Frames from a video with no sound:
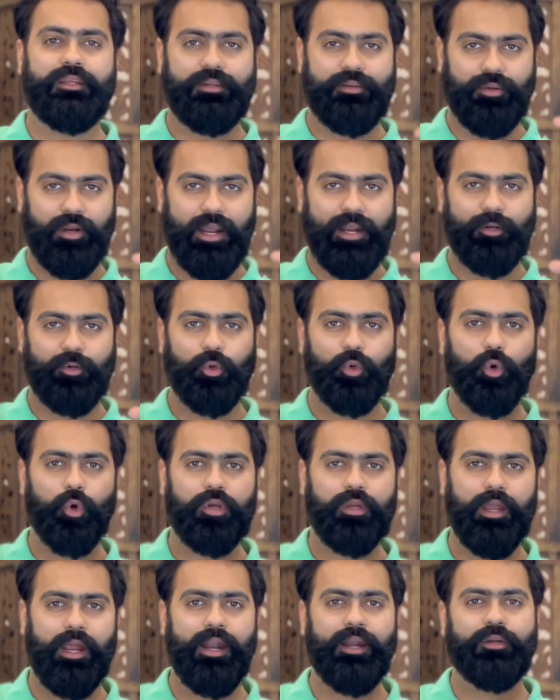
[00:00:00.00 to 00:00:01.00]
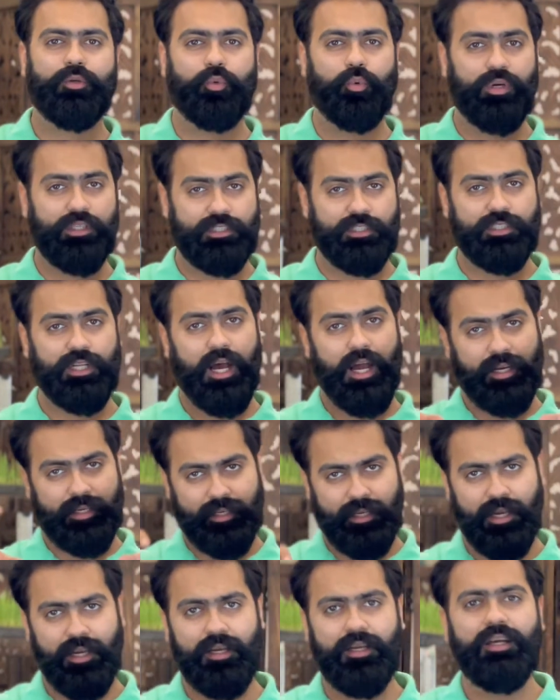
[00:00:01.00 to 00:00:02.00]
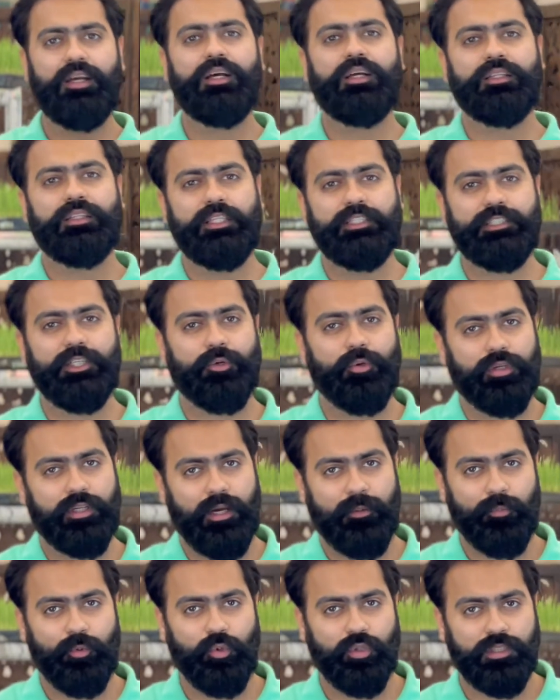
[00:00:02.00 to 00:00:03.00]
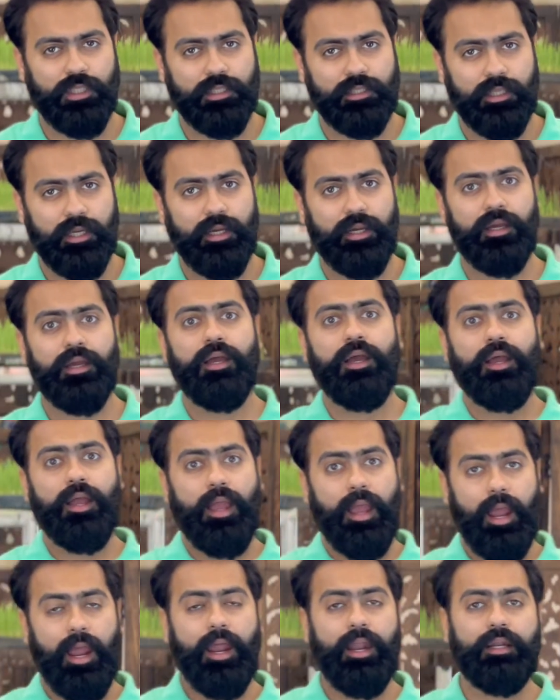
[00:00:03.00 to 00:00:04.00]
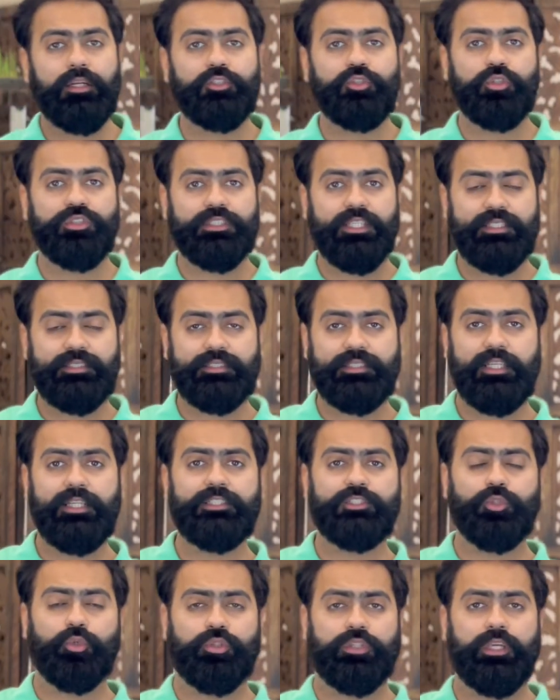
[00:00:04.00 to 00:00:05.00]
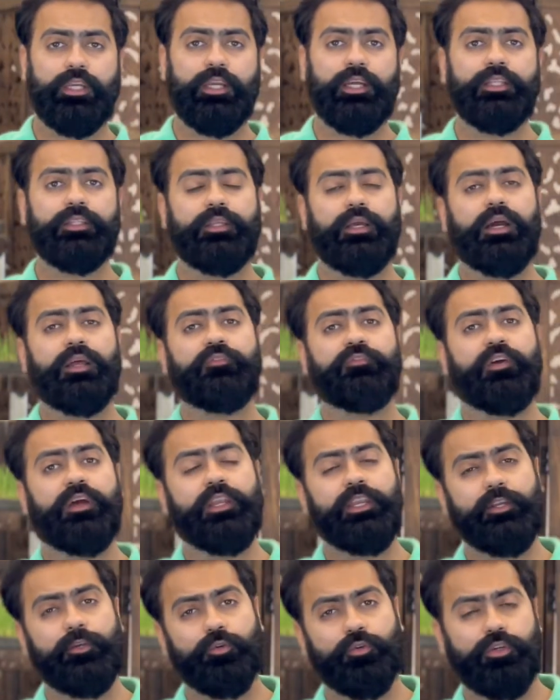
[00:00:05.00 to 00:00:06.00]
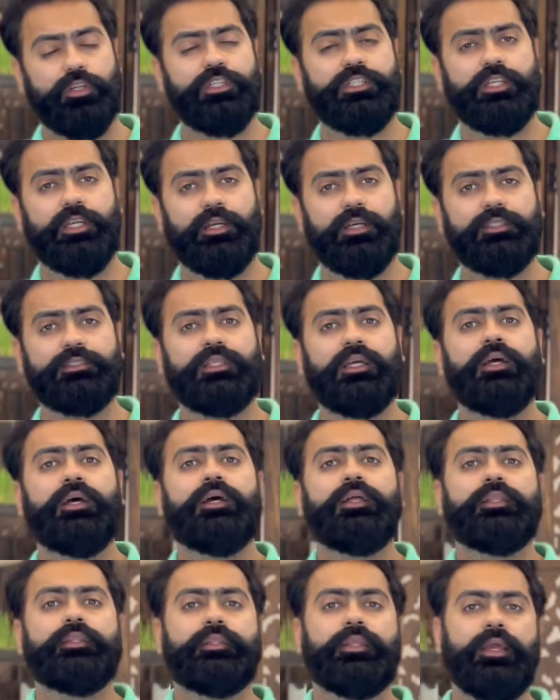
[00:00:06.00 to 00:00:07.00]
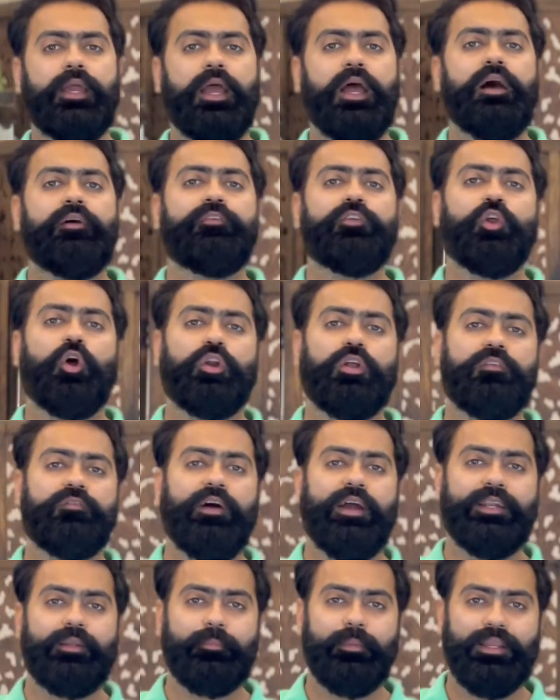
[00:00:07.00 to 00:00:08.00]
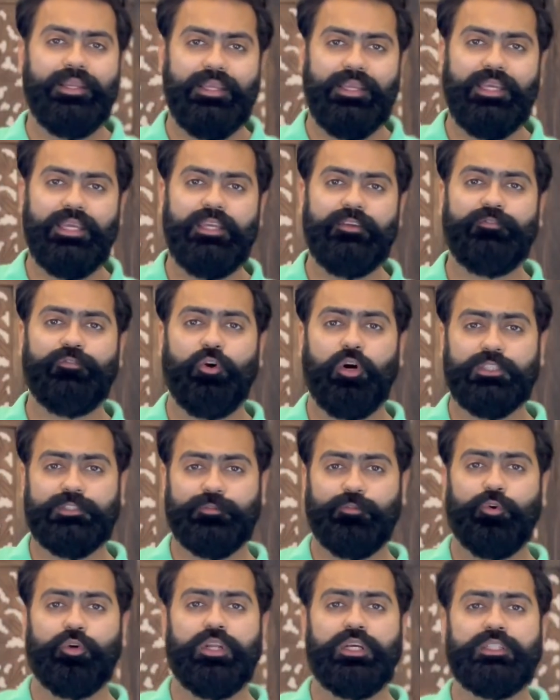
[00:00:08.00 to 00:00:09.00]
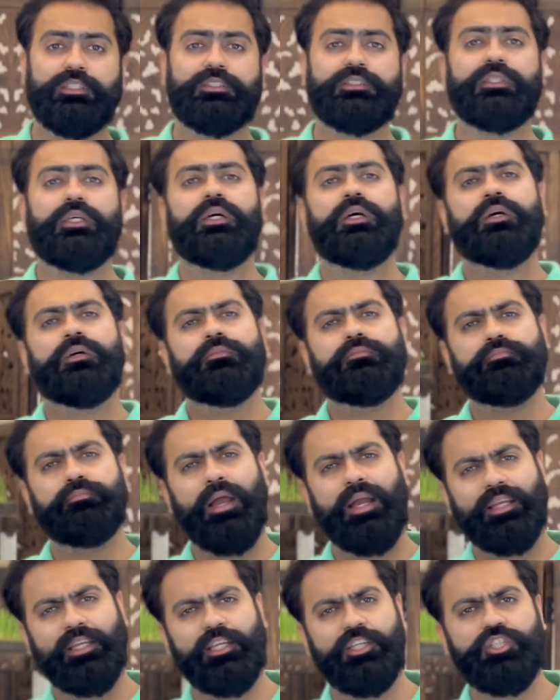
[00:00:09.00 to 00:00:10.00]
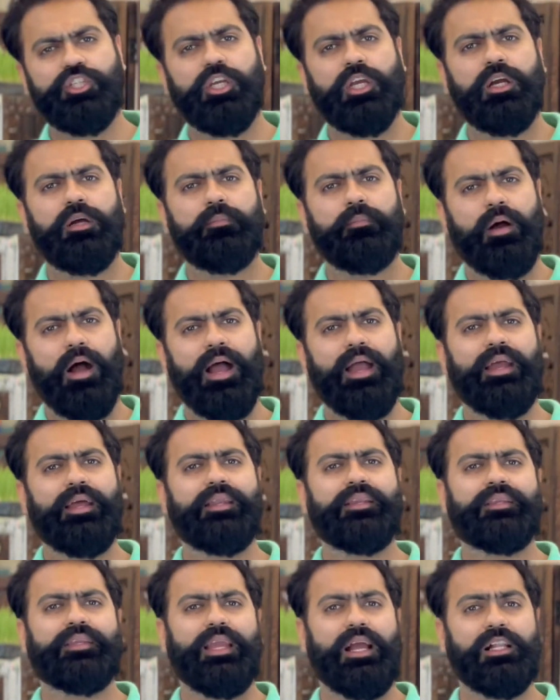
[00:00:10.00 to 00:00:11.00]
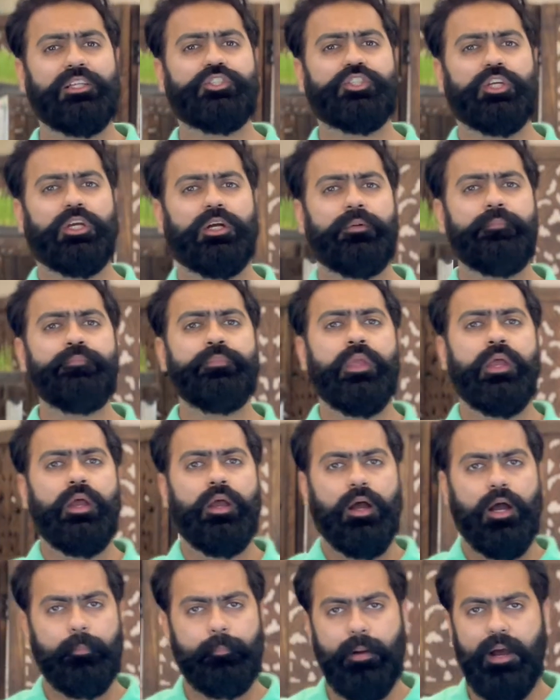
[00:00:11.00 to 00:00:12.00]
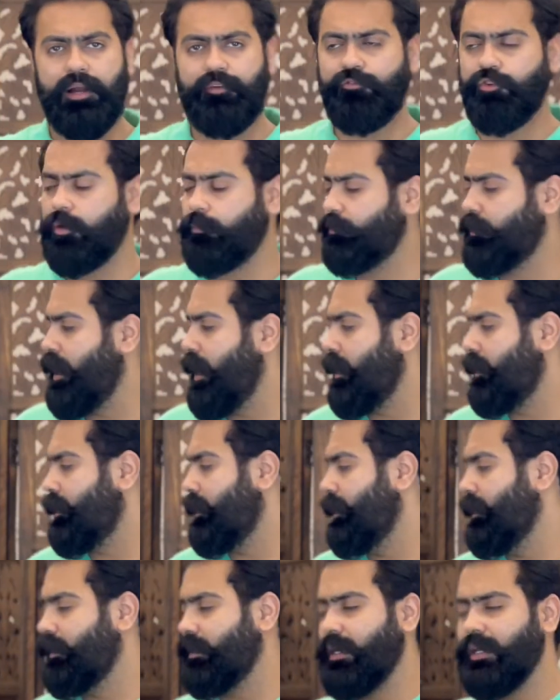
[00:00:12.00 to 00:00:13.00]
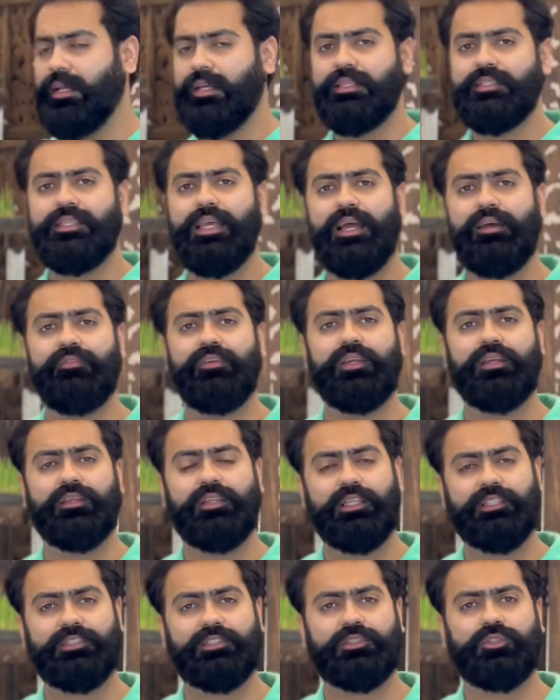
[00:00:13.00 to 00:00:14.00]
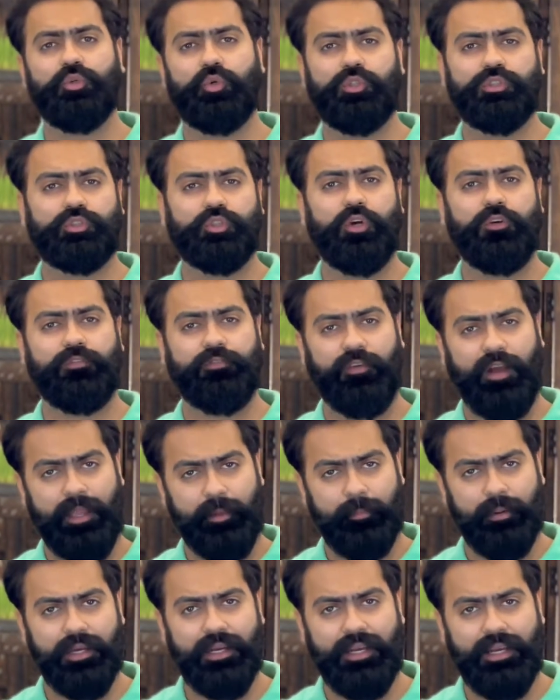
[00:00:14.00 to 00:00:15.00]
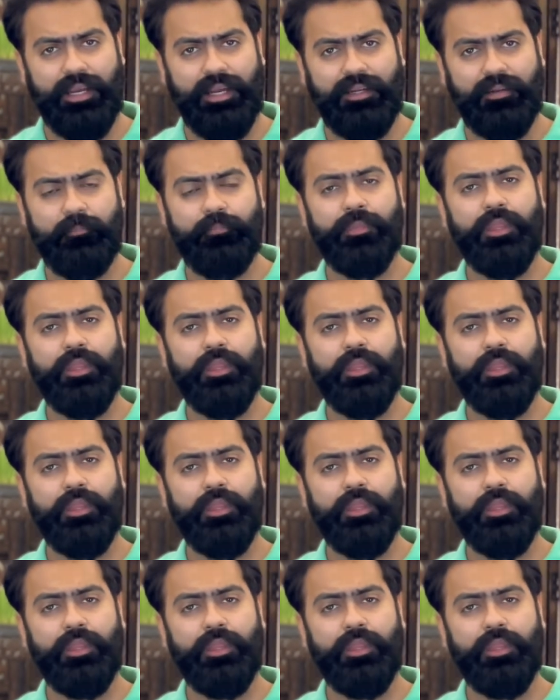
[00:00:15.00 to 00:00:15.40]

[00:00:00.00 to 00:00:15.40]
try to look at towards dark या नीचे को इनका मुंह हो जाता है and जो इसके seeds होते हैं they are very nutritious they have a lot of vitamin E, phosphorus, magnesium, iron, calcium. Apart from that it is having rich source of fiber in it.